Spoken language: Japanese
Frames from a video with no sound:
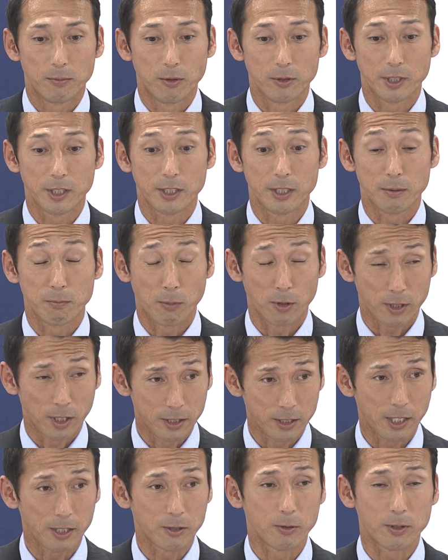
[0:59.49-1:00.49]
ポテン
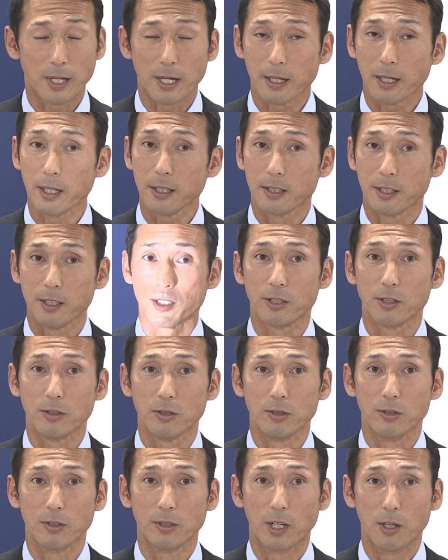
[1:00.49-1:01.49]
シャルの高い選
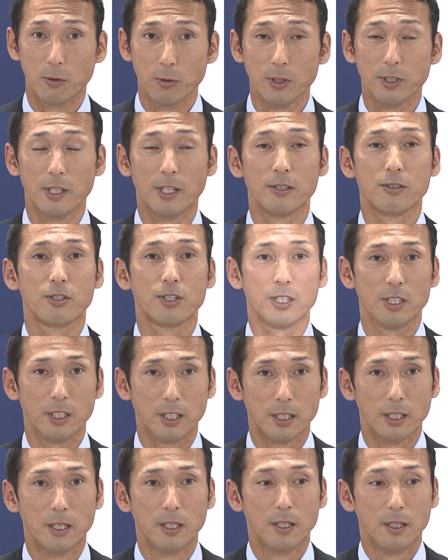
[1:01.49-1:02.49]
手が多いです
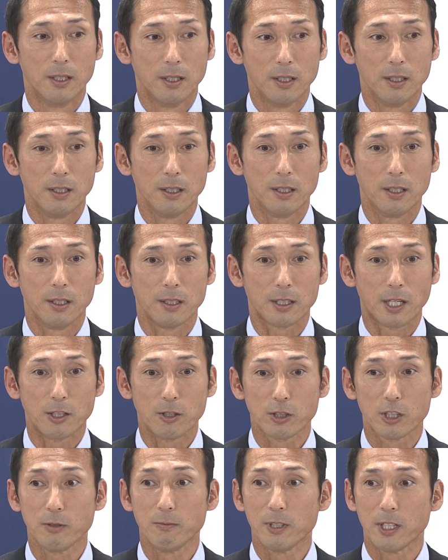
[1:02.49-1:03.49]
し、えー、
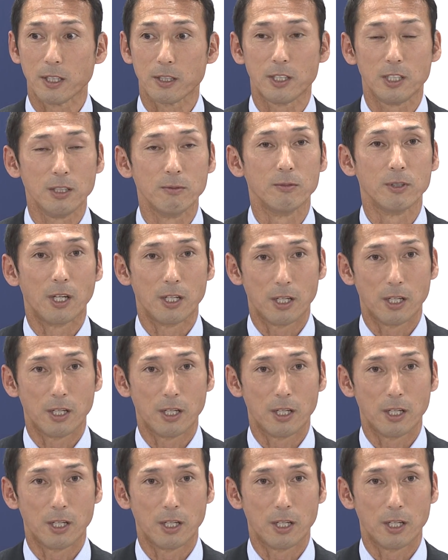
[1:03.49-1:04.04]
楽しみなチーム